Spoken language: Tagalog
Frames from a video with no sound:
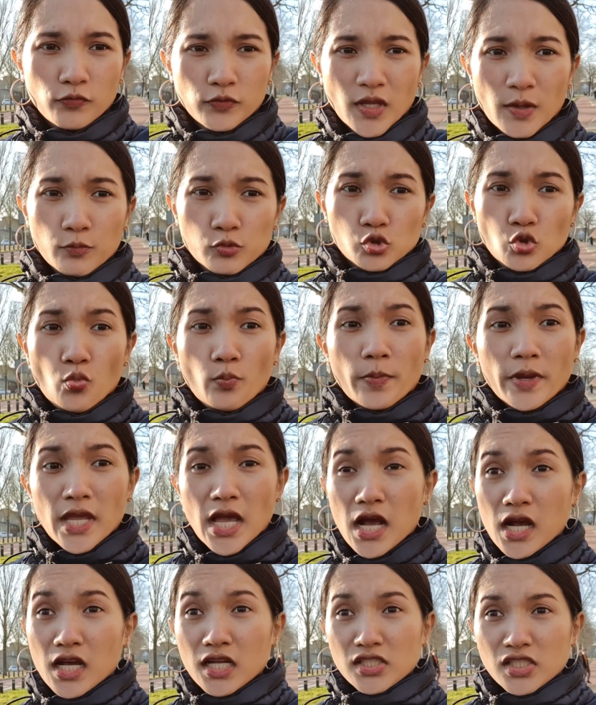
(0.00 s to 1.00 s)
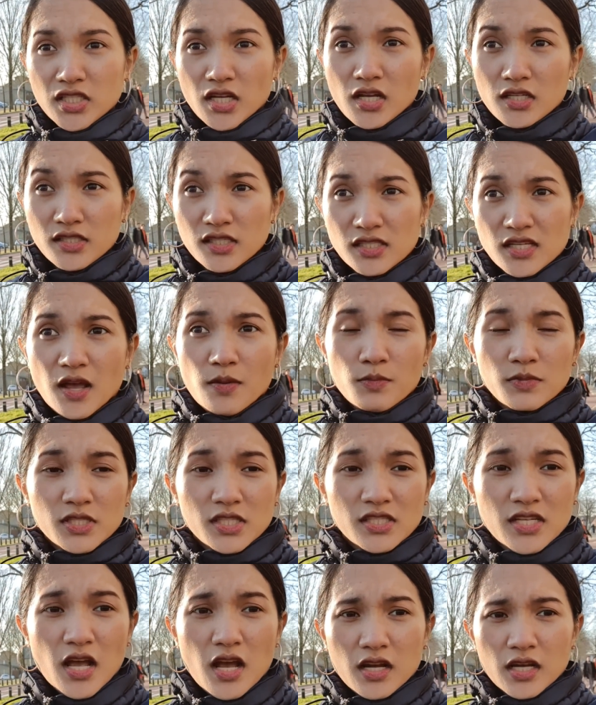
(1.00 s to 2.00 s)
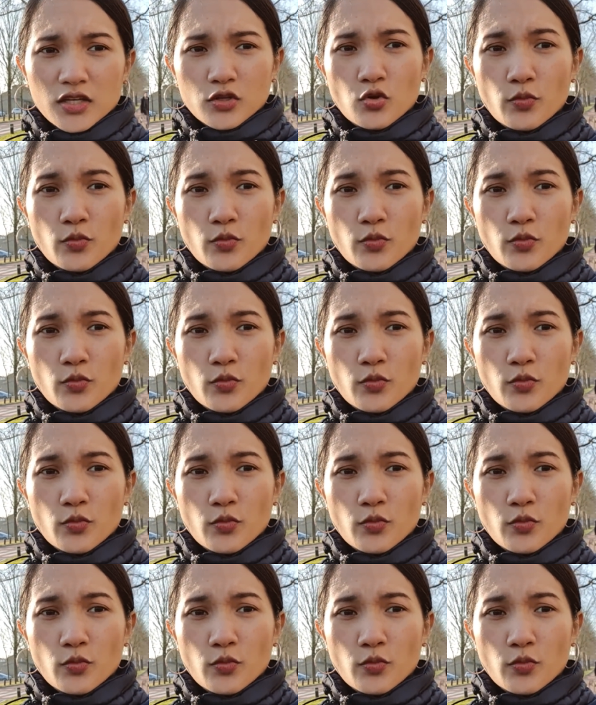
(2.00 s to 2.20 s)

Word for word: Tapos kung payagan siya, sasama siya sa akin.